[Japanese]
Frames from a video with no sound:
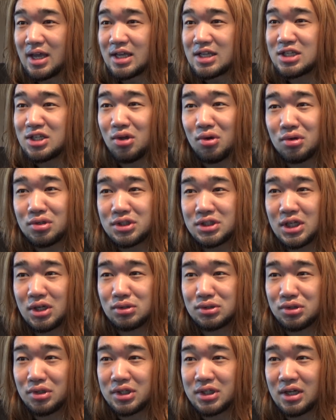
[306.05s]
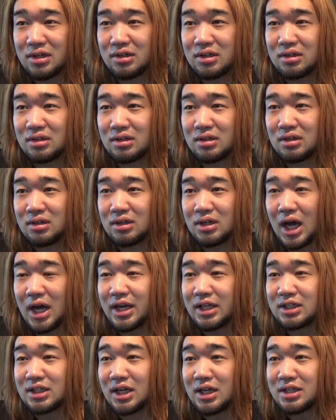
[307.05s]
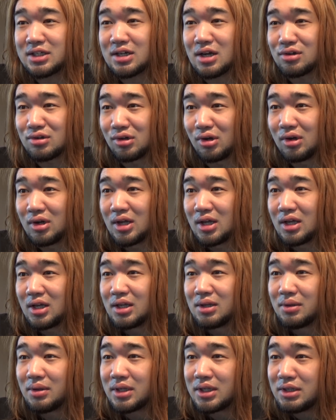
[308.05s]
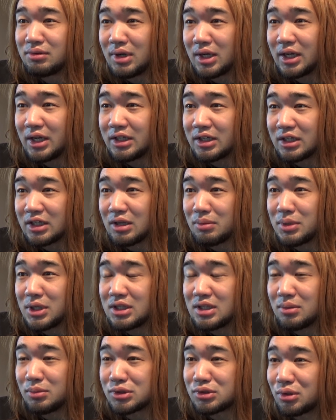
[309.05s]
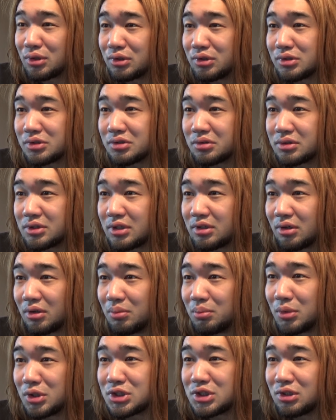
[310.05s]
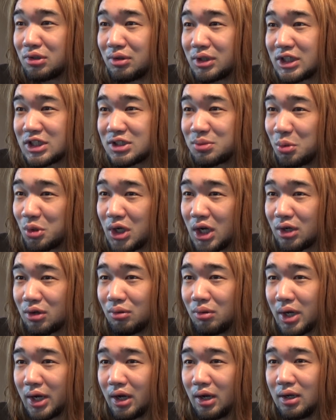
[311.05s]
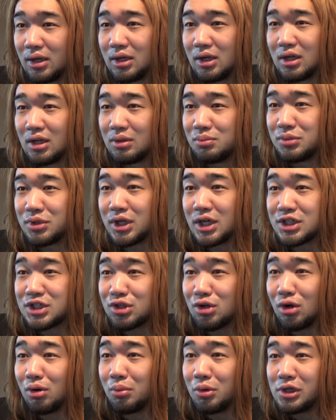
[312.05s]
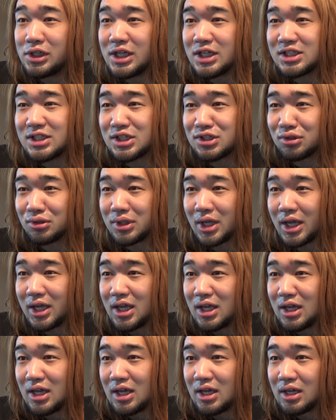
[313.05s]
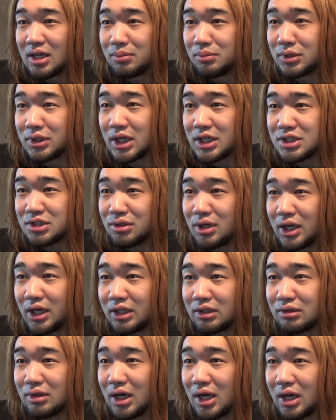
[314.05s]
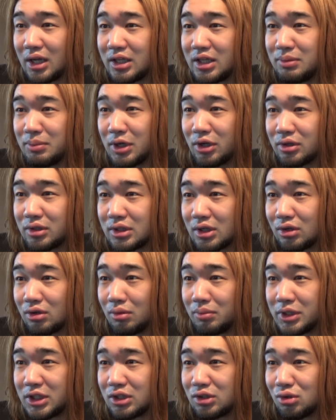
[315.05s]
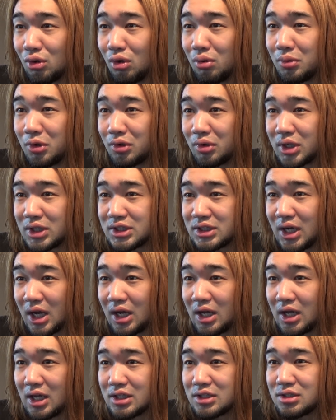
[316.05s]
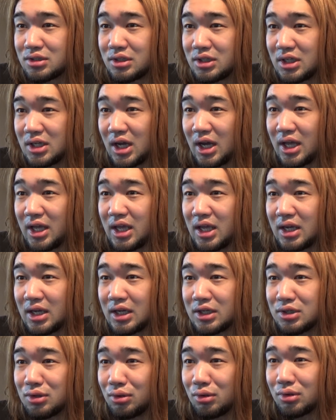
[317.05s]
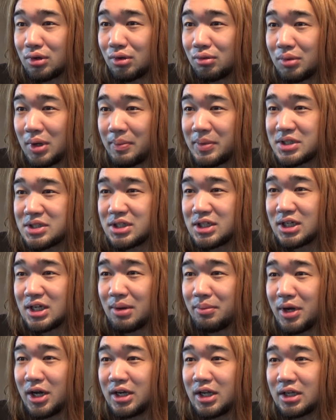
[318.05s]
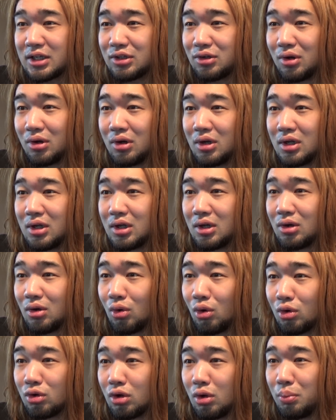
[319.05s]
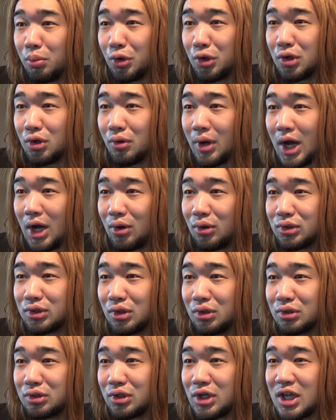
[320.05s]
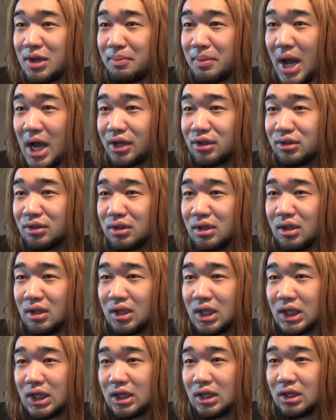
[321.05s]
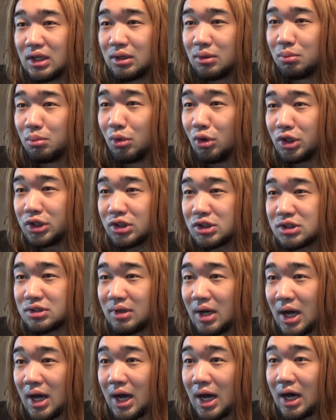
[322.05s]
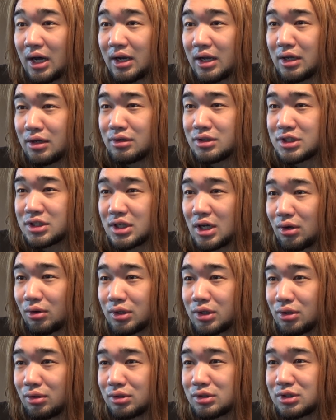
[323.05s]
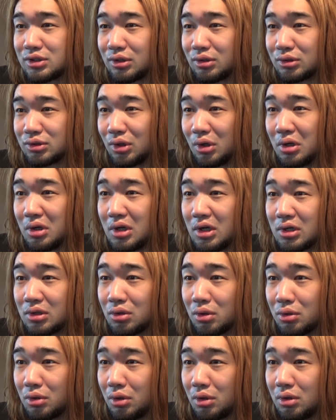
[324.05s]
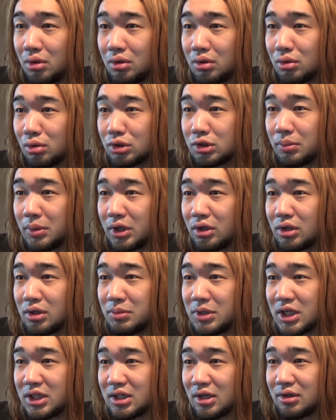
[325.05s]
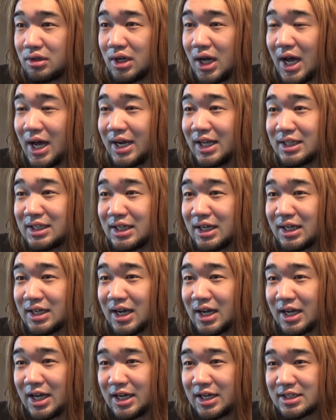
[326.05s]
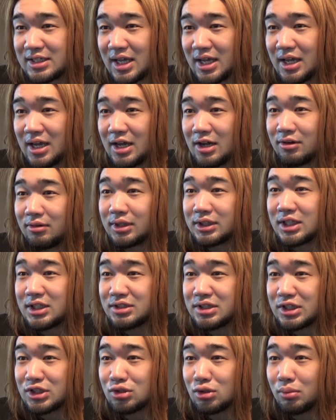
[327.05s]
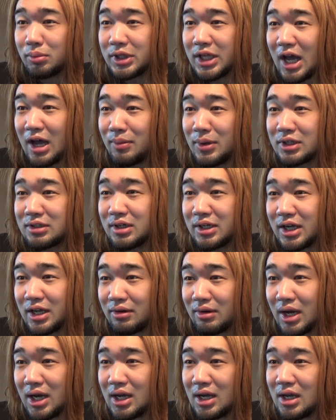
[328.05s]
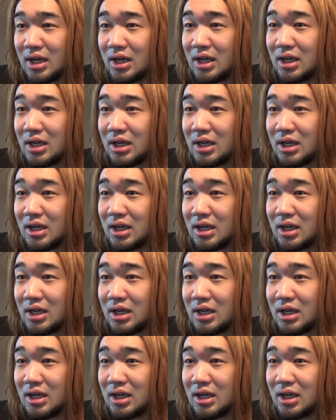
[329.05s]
そうしてこそ光る、あなたが光るの。言わないだけでみんなもそれを望んでるの。もちろん私もかっこわら。昔を思い出してちょうだい。昔のあなたは今の光を見てどう思うのかしら。釣りや映画評論は別に構わないけど、ほのぼのはほどほどにバク。もう一つは、あらゆる視野を広くすること。この言葉の意味は光る。あなたが考えなさい。私はそこまで甘くはないわ。